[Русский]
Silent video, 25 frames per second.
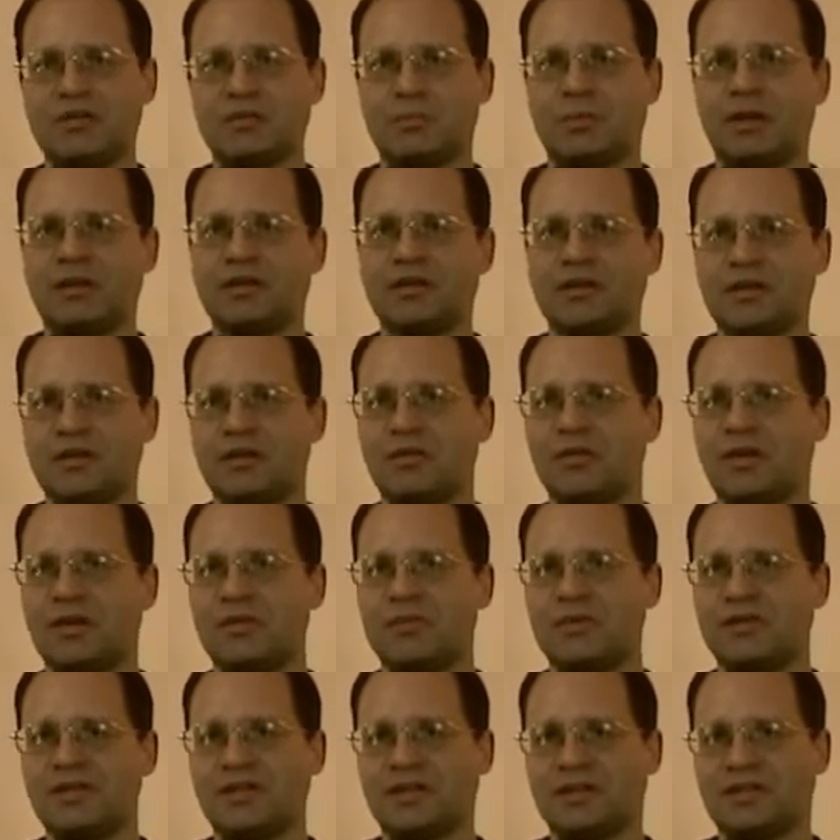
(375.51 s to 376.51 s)
Исполнительного
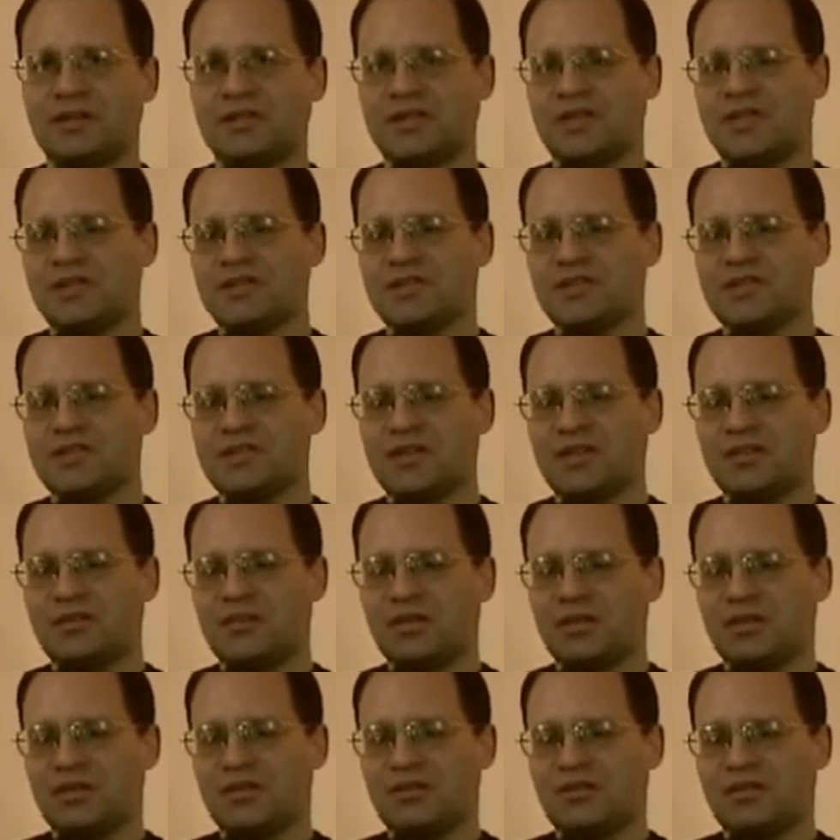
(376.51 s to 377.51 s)
Комитета Съезда
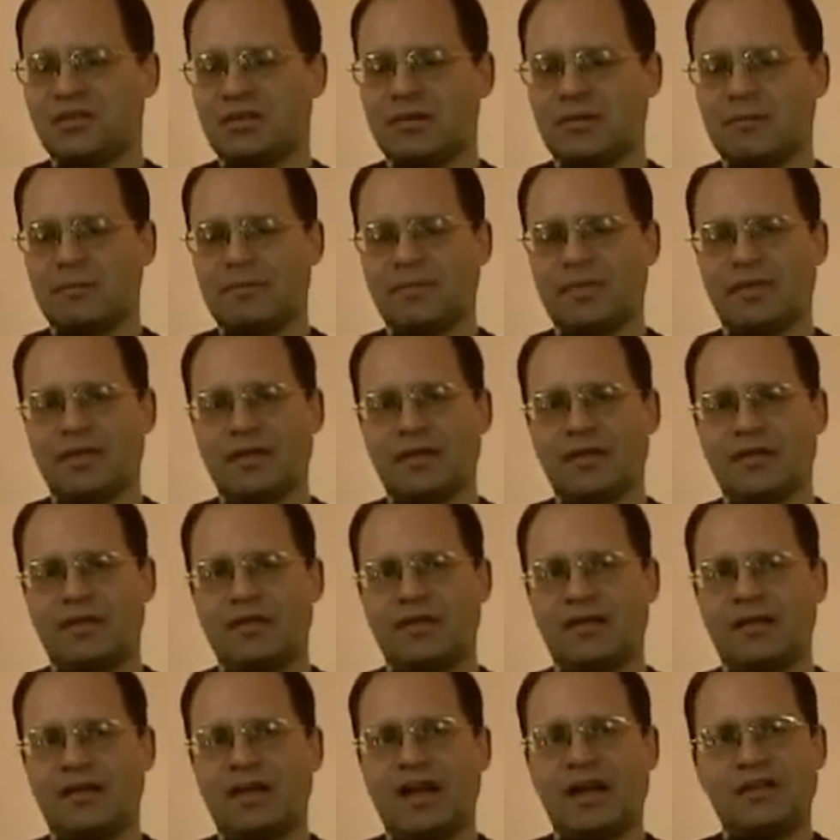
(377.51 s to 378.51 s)
Советов.
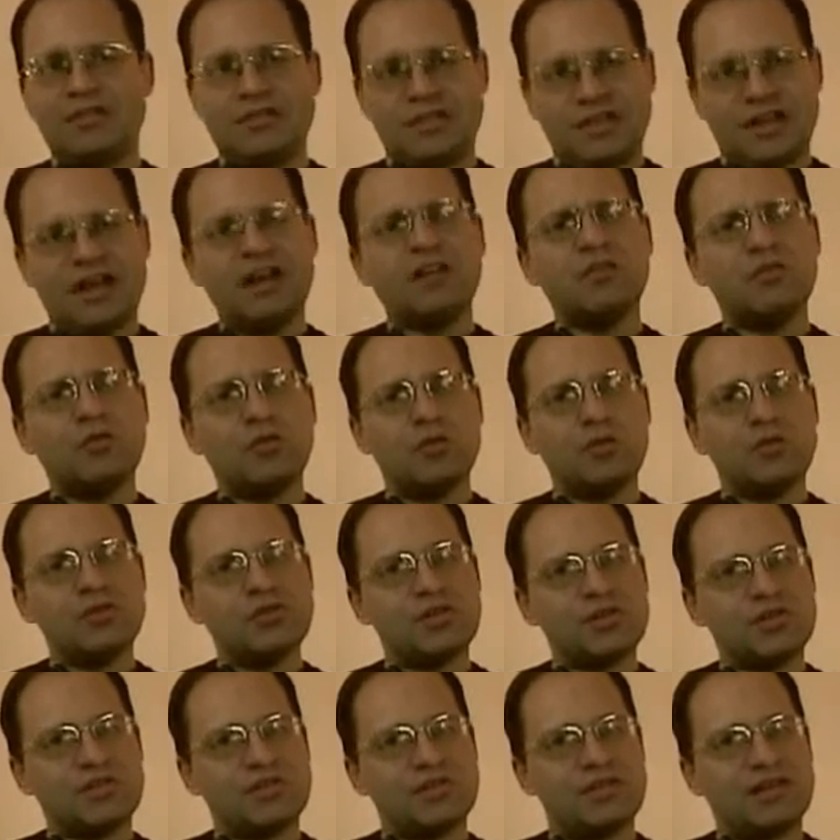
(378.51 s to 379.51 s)
А ведь как
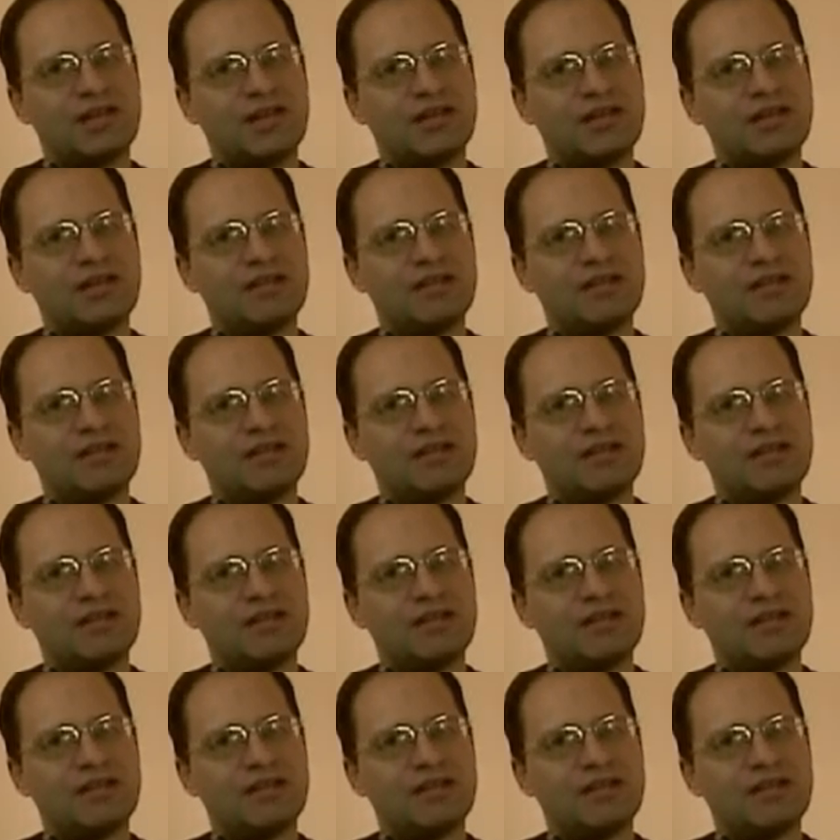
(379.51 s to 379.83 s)
хочется